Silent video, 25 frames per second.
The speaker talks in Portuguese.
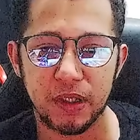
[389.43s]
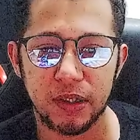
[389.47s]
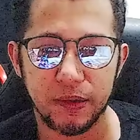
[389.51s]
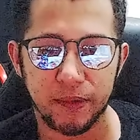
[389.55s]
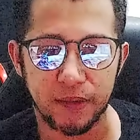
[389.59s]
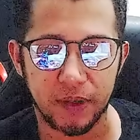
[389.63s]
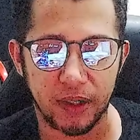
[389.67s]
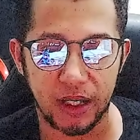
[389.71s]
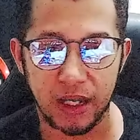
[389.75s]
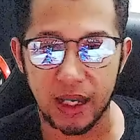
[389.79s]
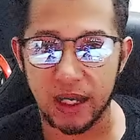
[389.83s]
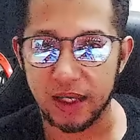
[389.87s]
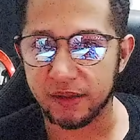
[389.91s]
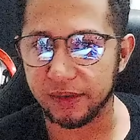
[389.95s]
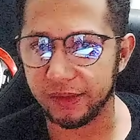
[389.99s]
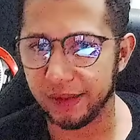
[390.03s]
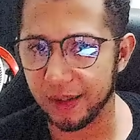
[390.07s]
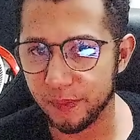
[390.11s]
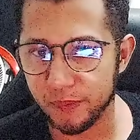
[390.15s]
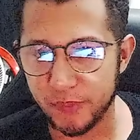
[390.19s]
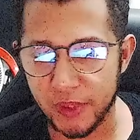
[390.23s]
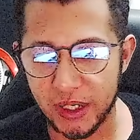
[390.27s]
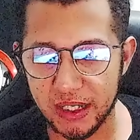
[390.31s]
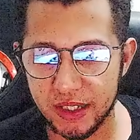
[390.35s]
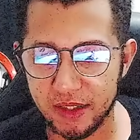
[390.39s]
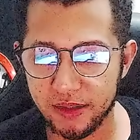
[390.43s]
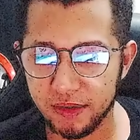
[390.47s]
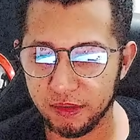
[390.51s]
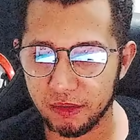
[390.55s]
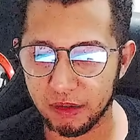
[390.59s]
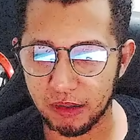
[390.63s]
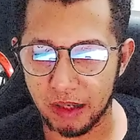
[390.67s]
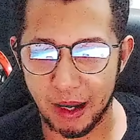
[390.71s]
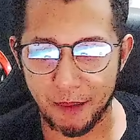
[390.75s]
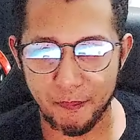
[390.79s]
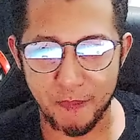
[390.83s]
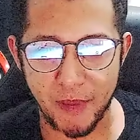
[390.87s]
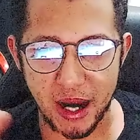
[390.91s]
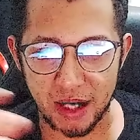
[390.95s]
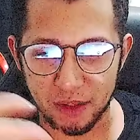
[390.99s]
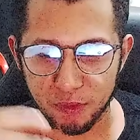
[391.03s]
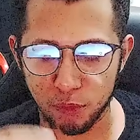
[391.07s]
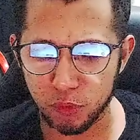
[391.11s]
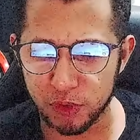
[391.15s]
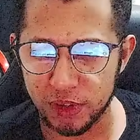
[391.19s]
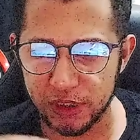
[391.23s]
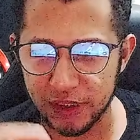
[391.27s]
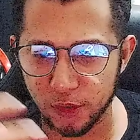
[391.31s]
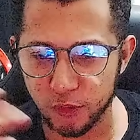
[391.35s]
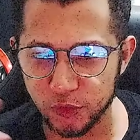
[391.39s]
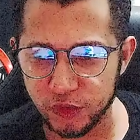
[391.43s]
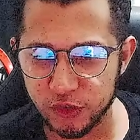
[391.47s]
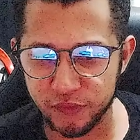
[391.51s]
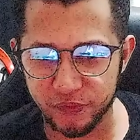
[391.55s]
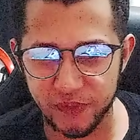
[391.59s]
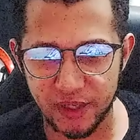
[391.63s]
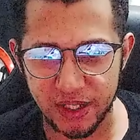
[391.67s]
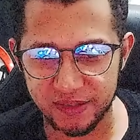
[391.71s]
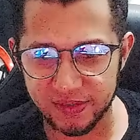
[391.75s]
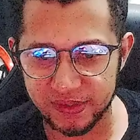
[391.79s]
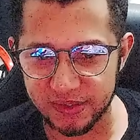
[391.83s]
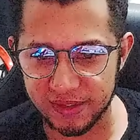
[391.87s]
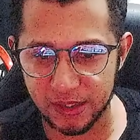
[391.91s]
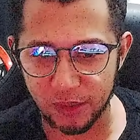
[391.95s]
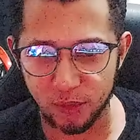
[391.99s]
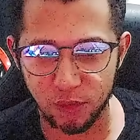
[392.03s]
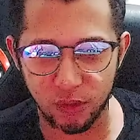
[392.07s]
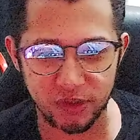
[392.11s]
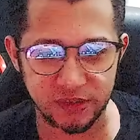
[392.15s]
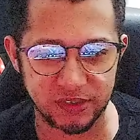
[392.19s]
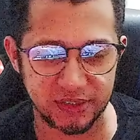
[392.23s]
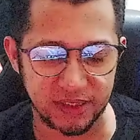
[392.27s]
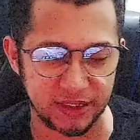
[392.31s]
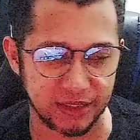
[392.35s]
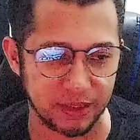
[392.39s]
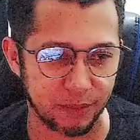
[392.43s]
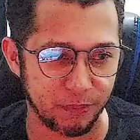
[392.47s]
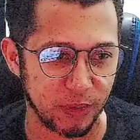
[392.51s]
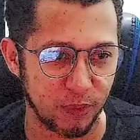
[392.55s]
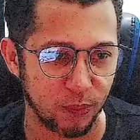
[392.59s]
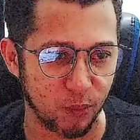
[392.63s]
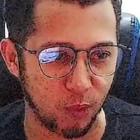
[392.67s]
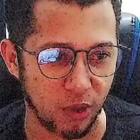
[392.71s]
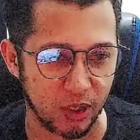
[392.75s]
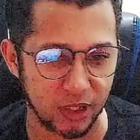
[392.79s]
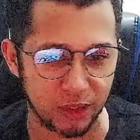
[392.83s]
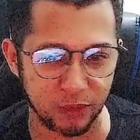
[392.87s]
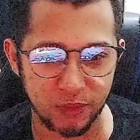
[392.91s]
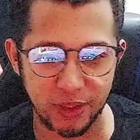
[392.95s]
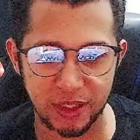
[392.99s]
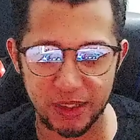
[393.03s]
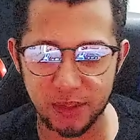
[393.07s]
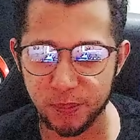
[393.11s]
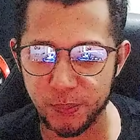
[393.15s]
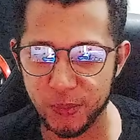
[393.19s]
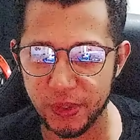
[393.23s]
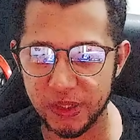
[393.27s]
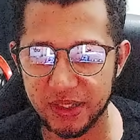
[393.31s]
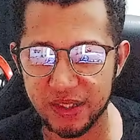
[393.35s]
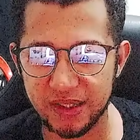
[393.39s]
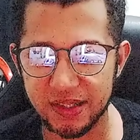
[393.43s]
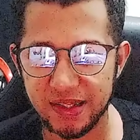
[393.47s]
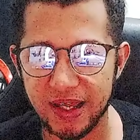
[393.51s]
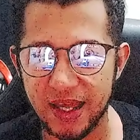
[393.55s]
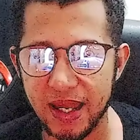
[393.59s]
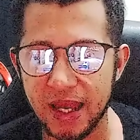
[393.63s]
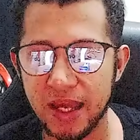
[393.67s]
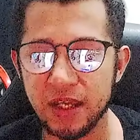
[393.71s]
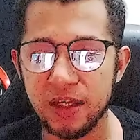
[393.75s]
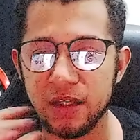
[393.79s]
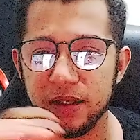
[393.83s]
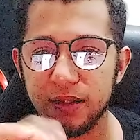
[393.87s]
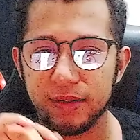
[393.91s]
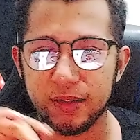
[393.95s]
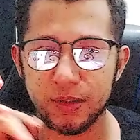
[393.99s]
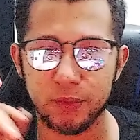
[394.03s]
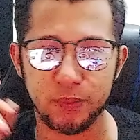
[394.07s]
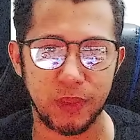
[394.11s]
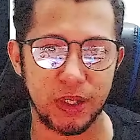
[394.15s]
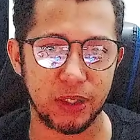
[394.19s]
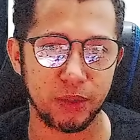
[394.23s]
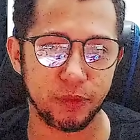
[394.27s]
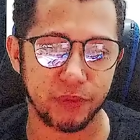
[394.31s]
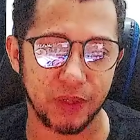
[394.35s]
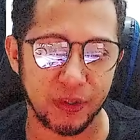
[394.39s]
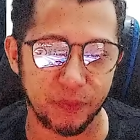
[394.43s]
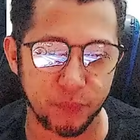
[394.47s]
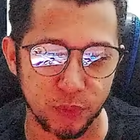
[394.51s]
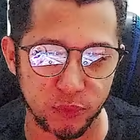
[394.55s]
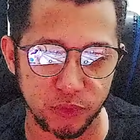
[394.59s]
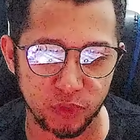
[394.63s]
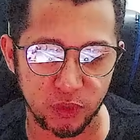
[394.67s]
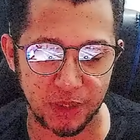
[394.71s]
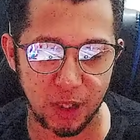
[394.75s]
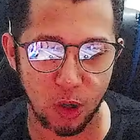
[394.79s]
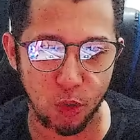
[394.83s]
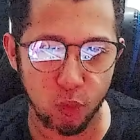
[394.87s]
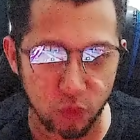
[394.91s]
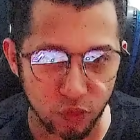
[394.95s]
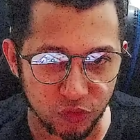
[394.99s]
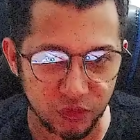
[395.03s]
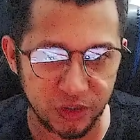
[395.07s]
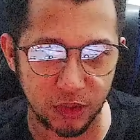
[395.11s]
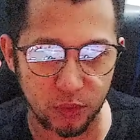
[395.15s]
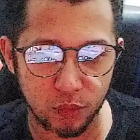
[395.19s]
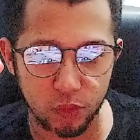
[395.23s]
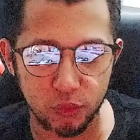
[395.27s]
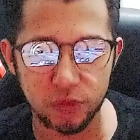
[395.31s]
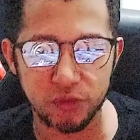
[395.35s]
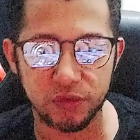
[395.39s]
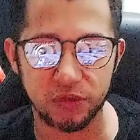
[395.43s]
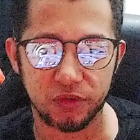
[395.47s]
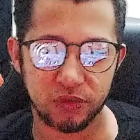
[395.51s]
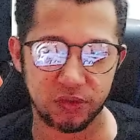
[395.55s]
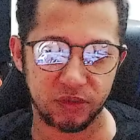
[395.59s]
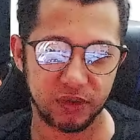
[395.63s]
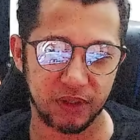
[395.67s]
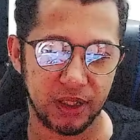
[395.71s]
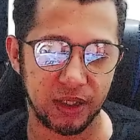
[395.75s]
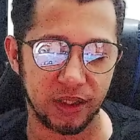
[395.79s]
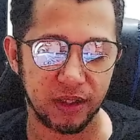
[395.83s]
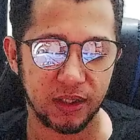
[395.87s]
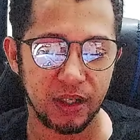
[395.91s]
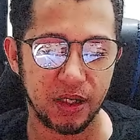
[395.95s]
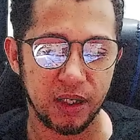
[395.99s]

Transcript: É, também o que não tiver esse negócio aí na memória do LPDDR também não vai funcionar alguns recursos, né?